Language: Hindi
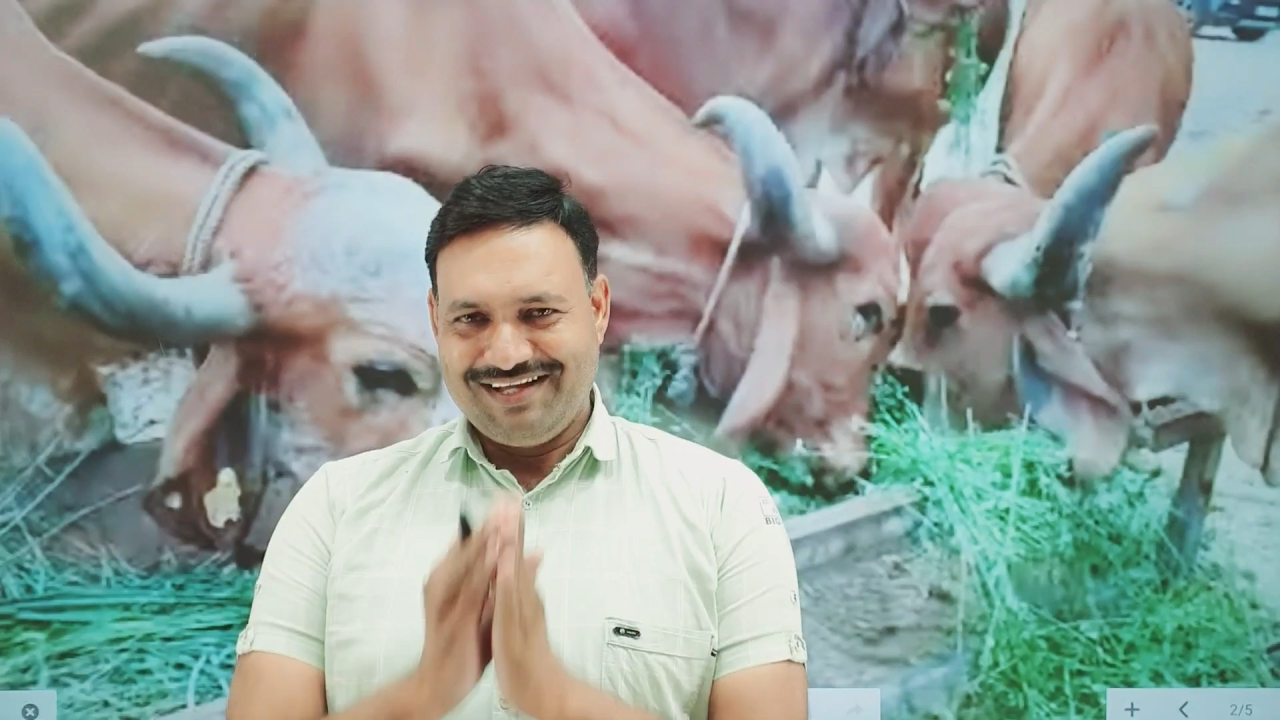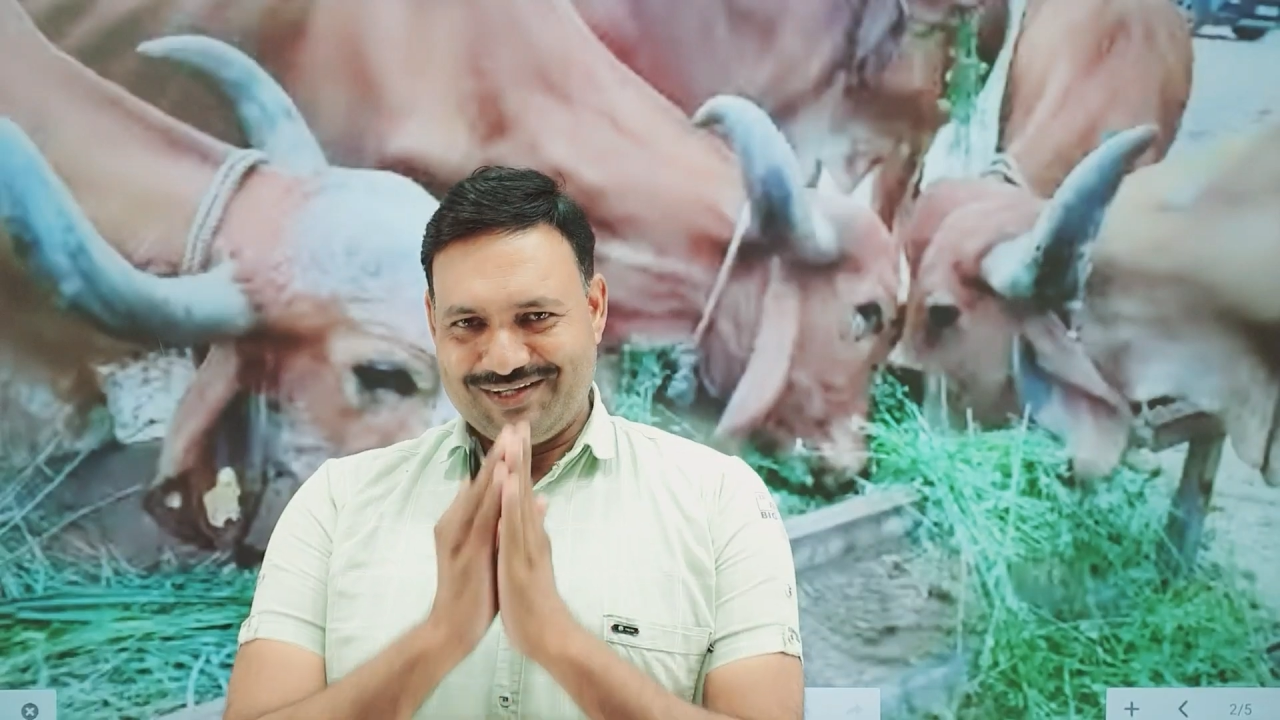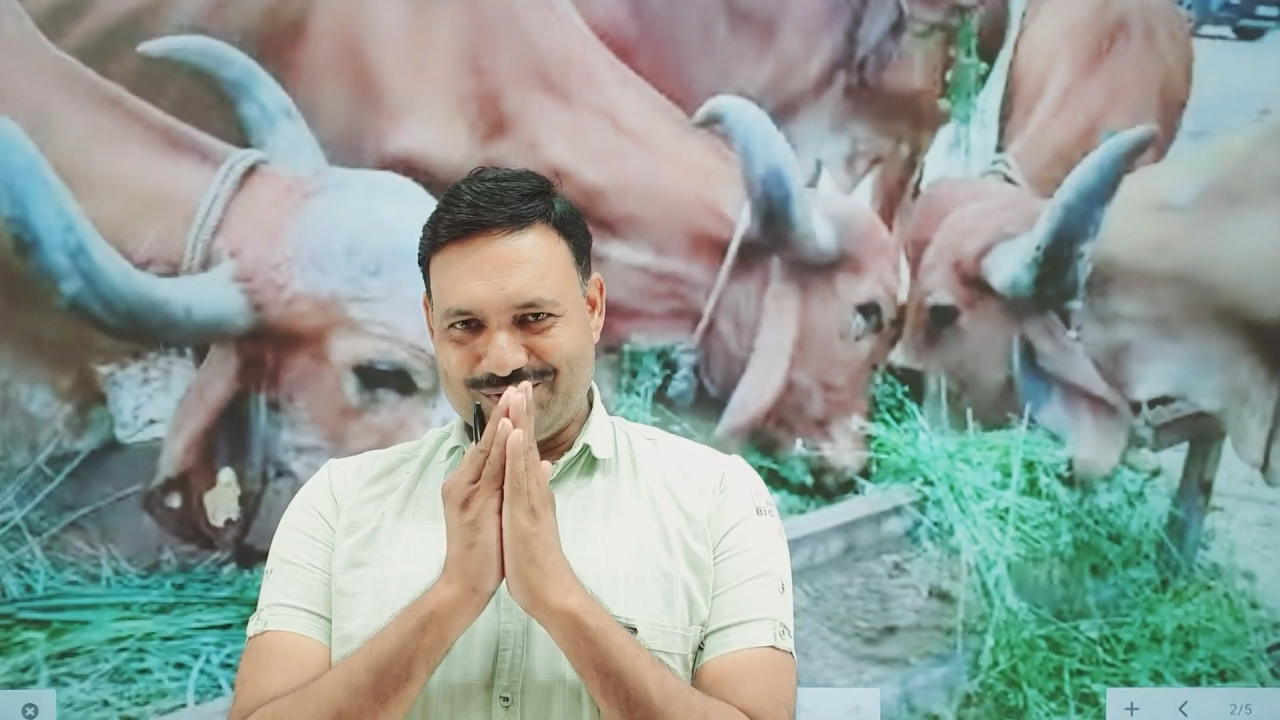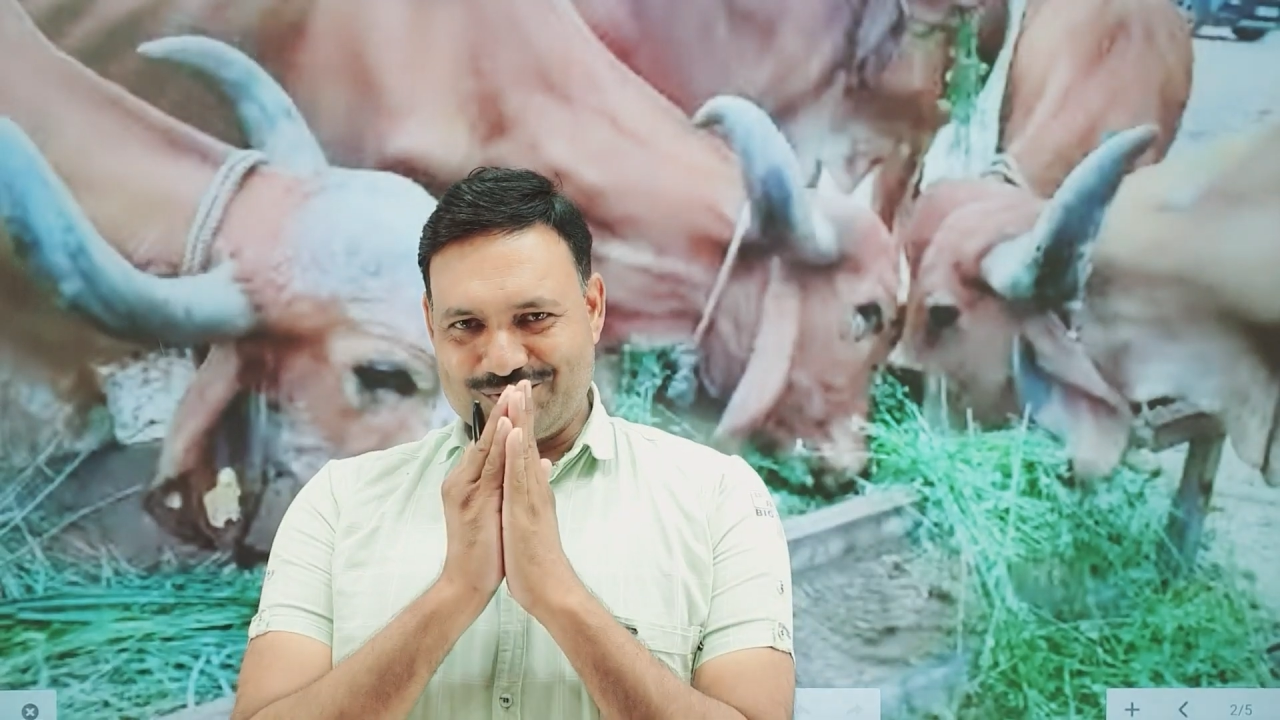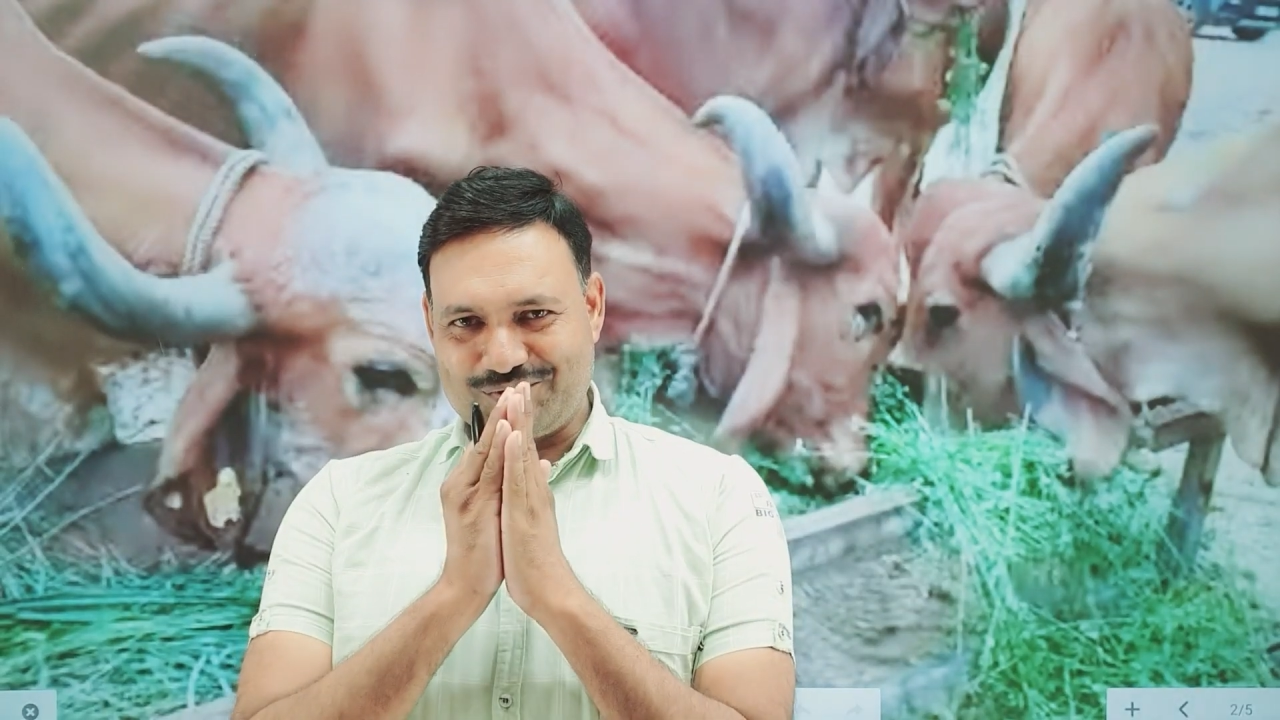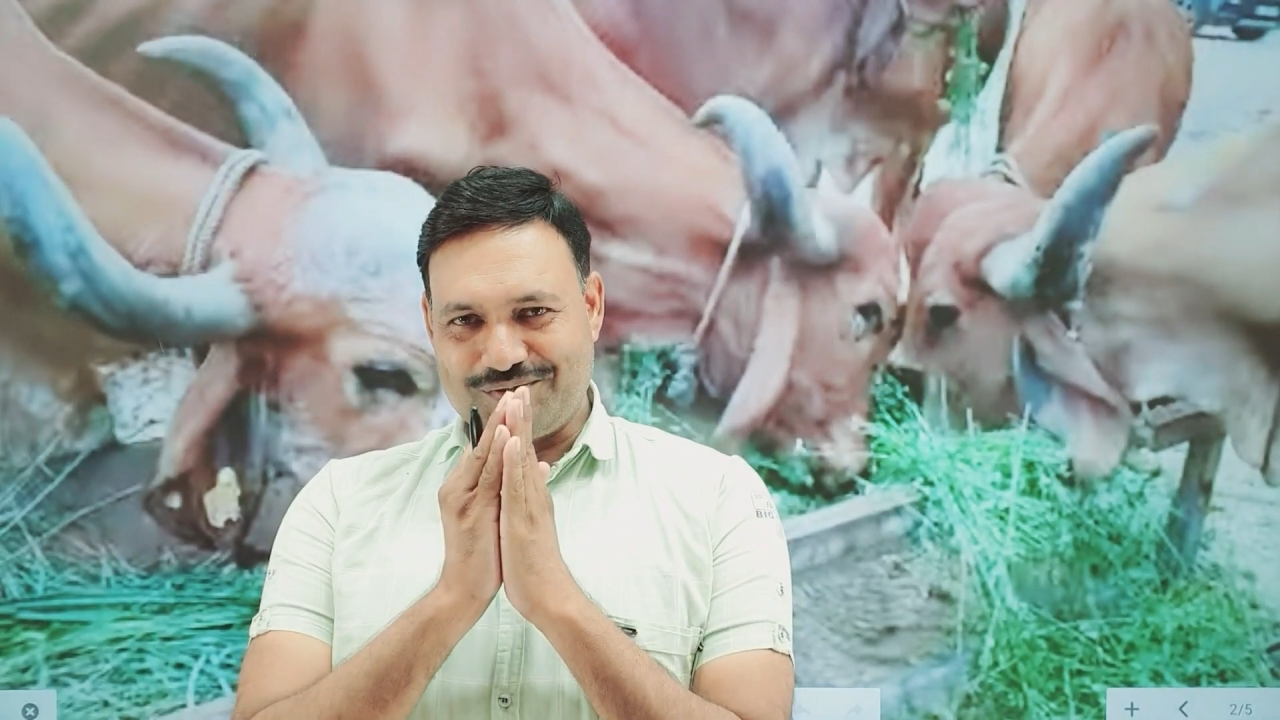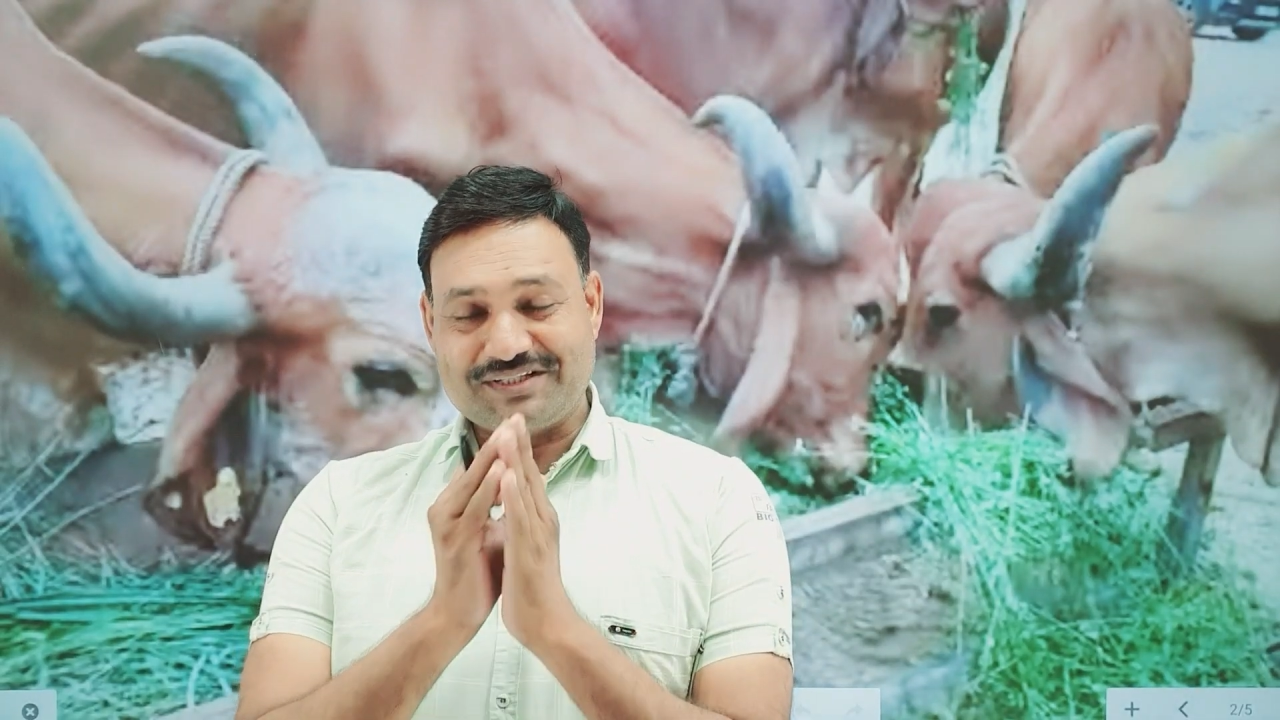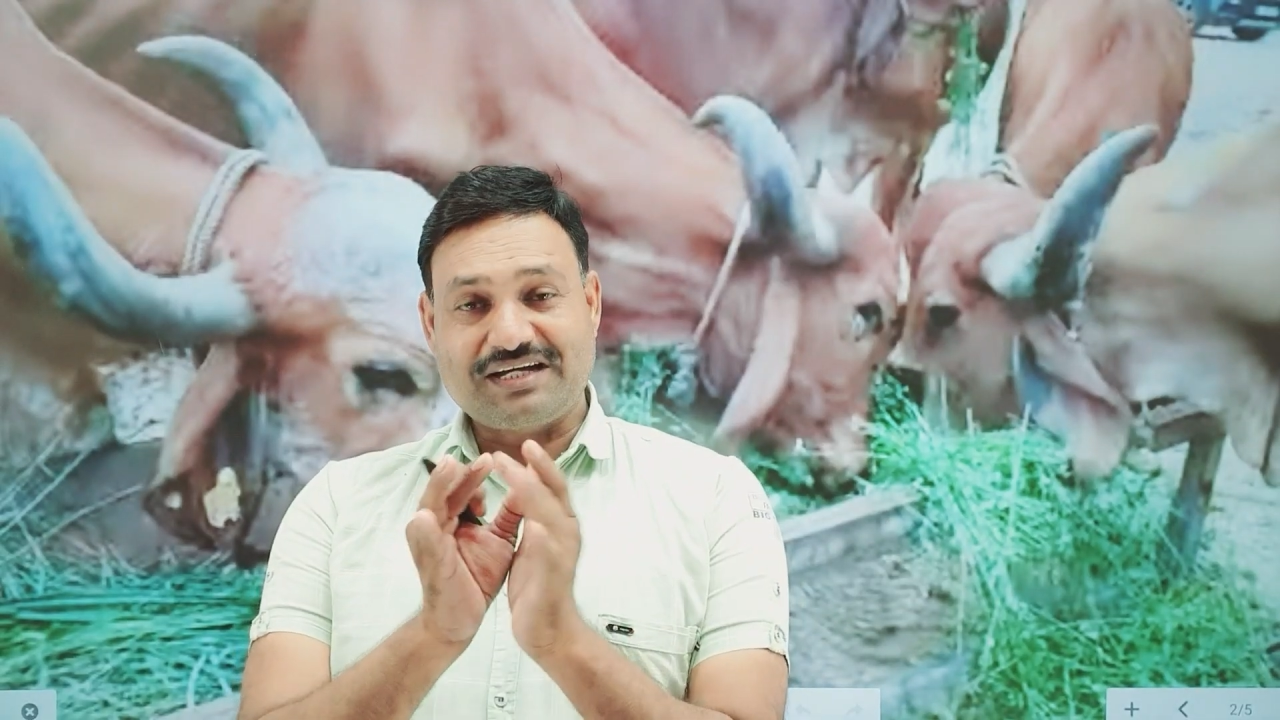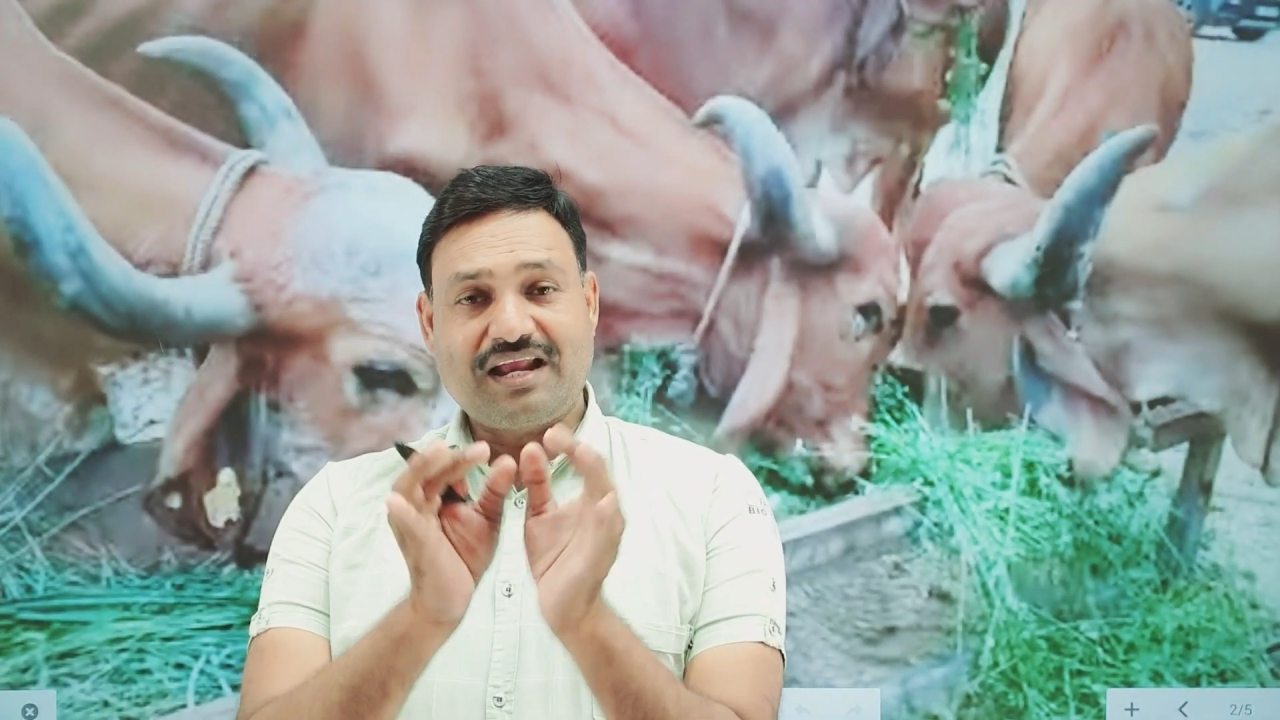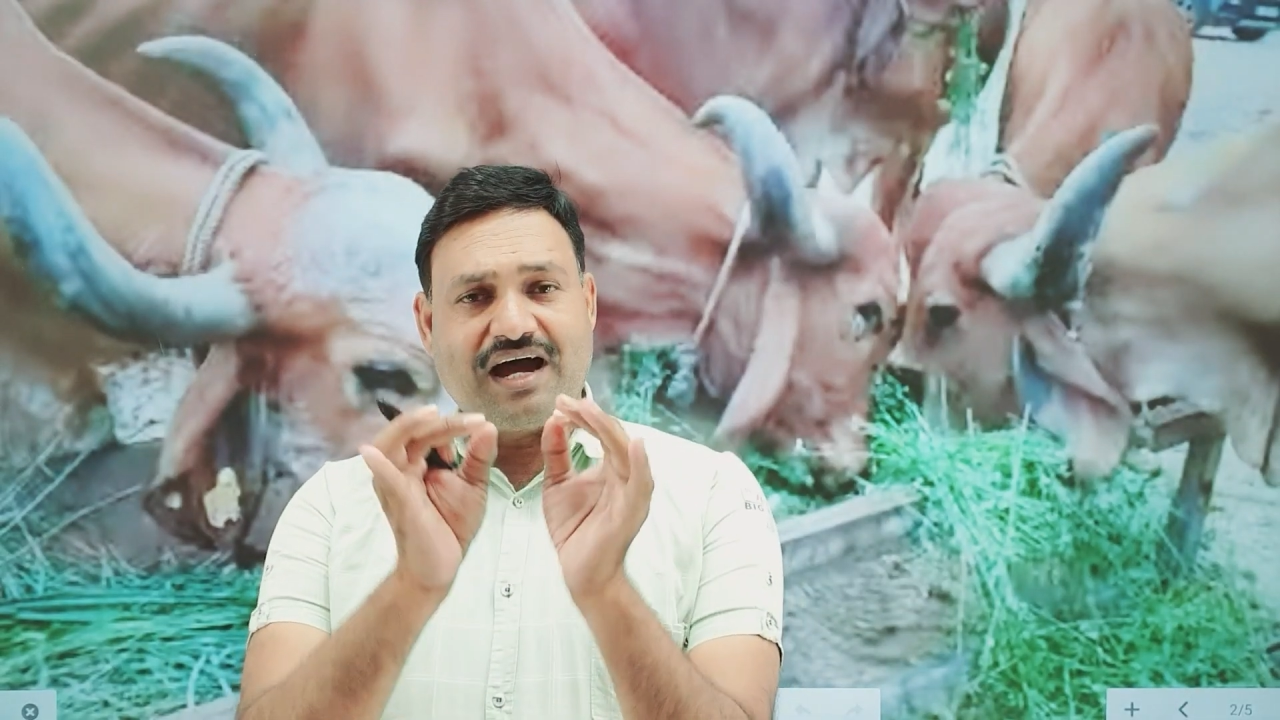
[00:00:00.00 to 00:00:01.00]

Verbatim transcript: दोस्तों नमस्कार